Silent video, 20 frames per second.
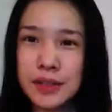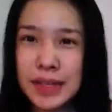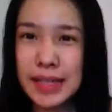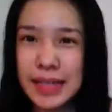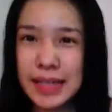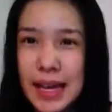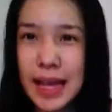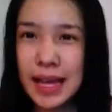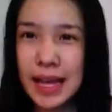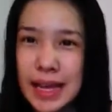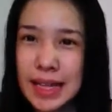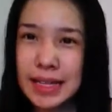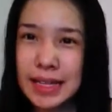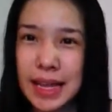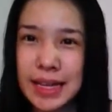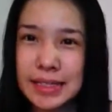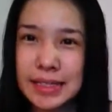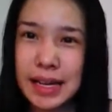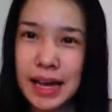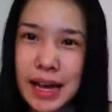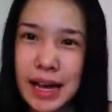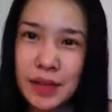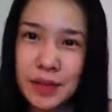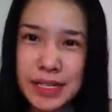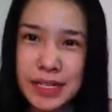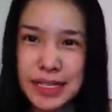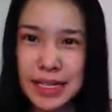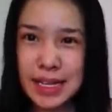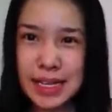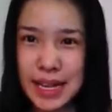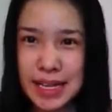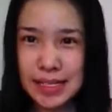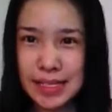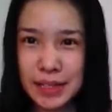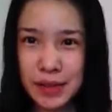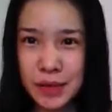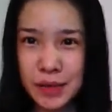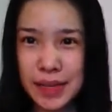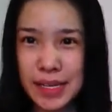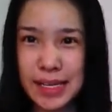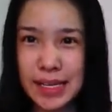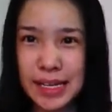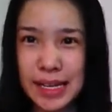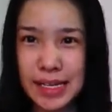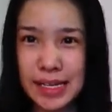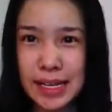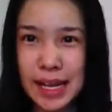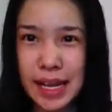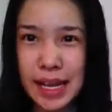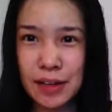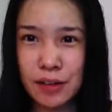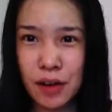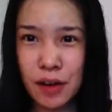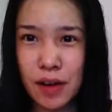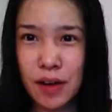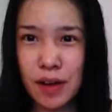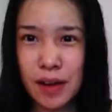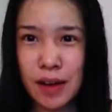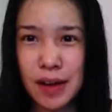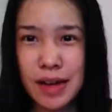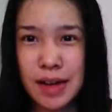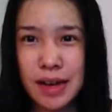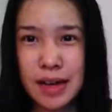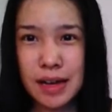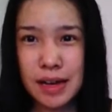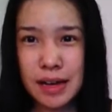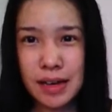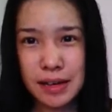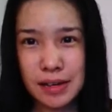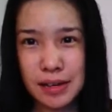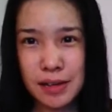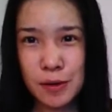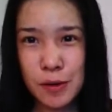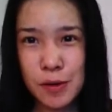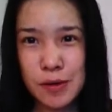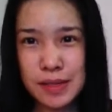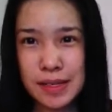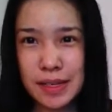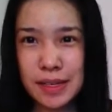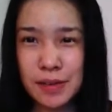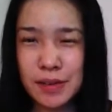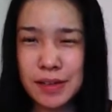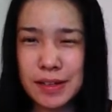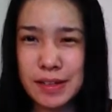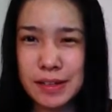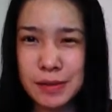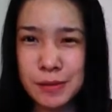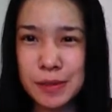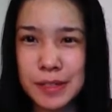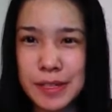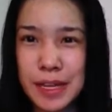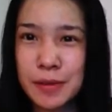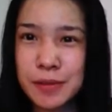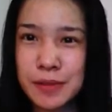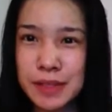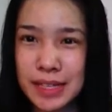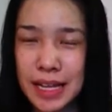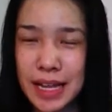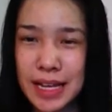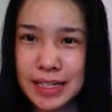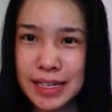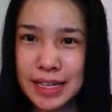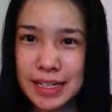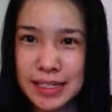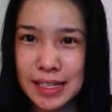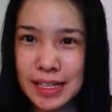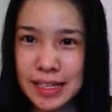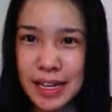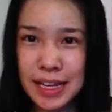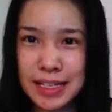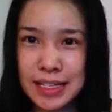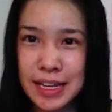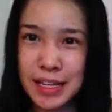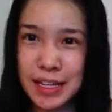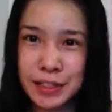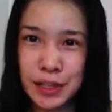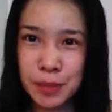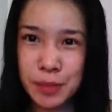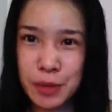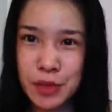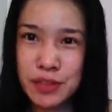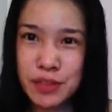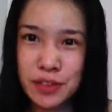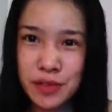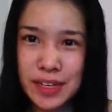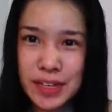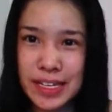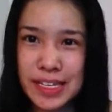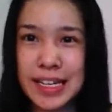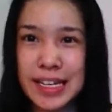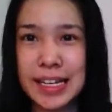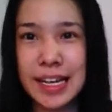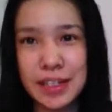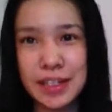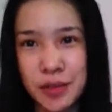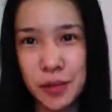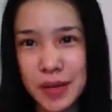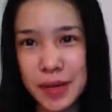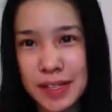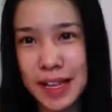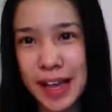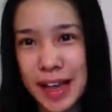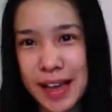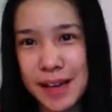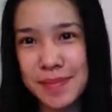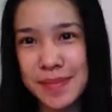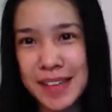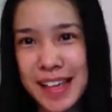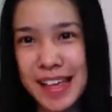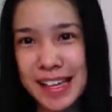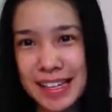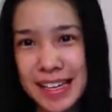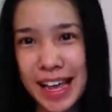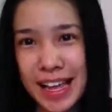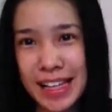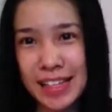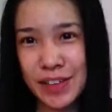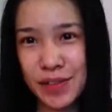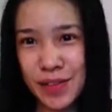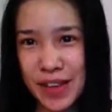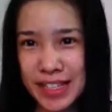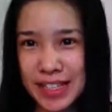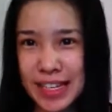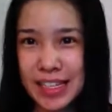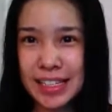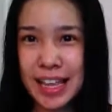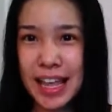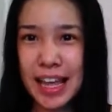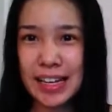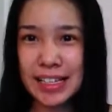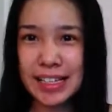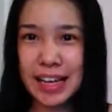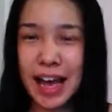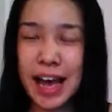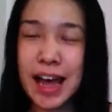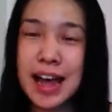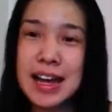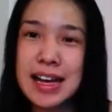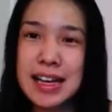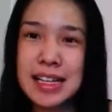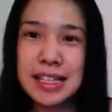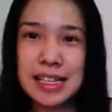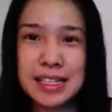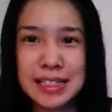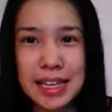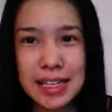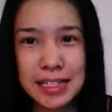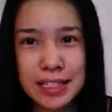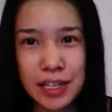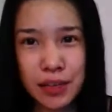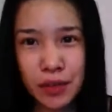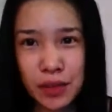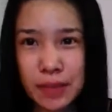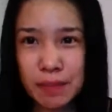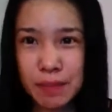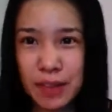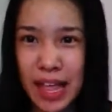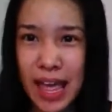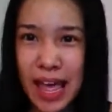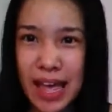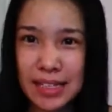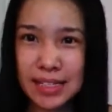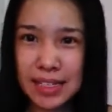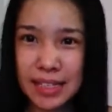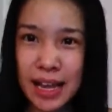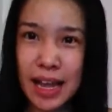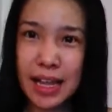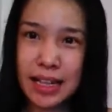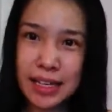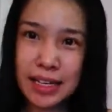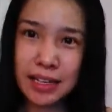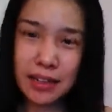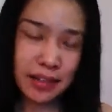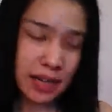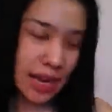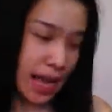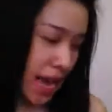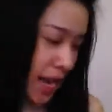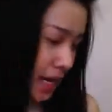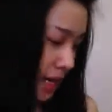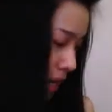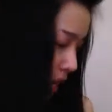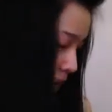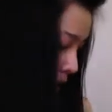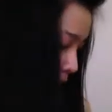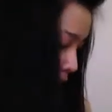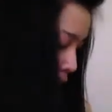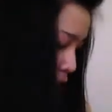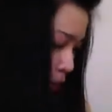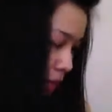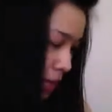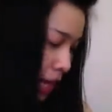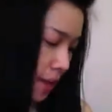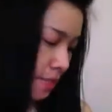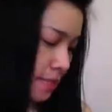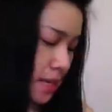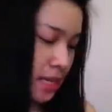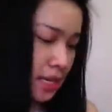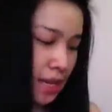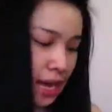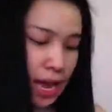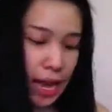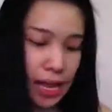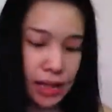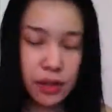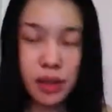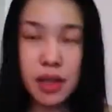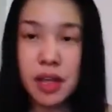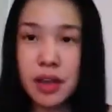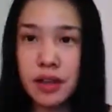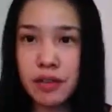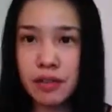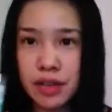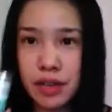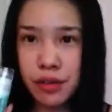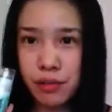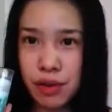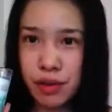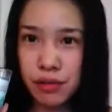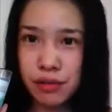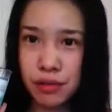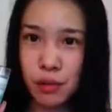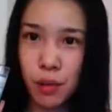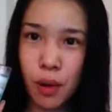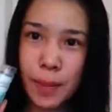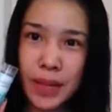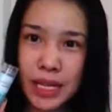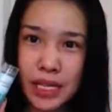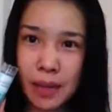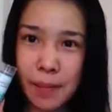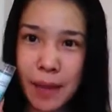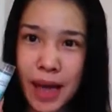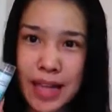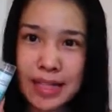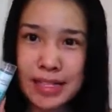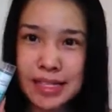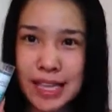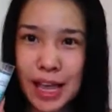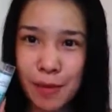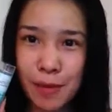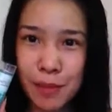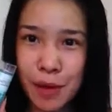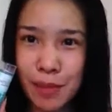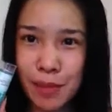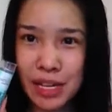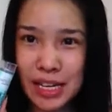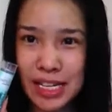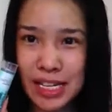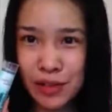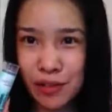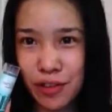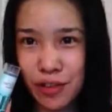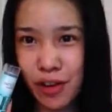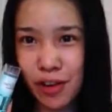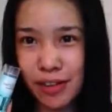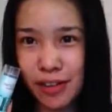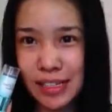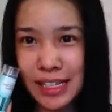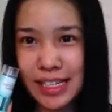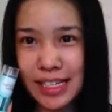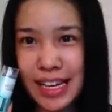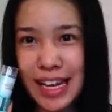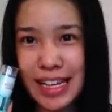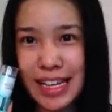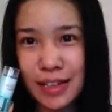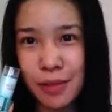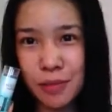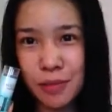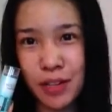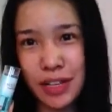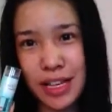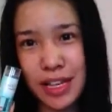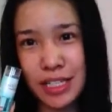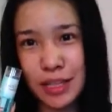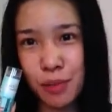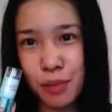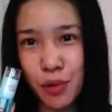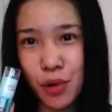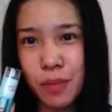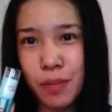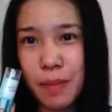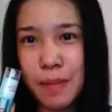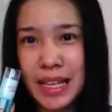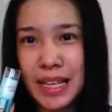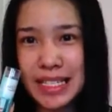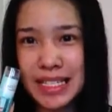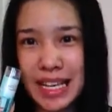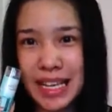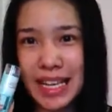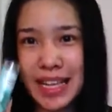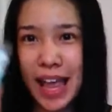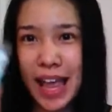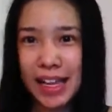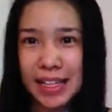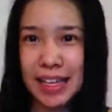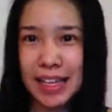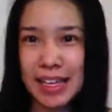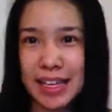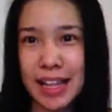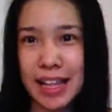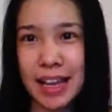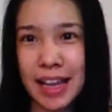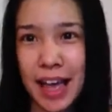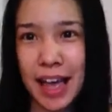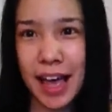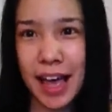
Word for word: สวัสดีค่ะ นันค่ะ วีเจนันจรวีนะคะก็คงจะเคยคุณหน้าคุณตากันนะคะทางเคเบิลทีวีนะคะหรือว่าตามงานอีเวนต์ต่างๆค่ะ หลังจากที่คลิปแรกนะคะลิงก์แรกค่ะเราได้มีการรีวิวตัวผลิตภัณฑ์จากเมเบ e ีนิวยอร์กนะคะกับเคลียร์สมูทบีบีสติ๊กทั้งนี้นะ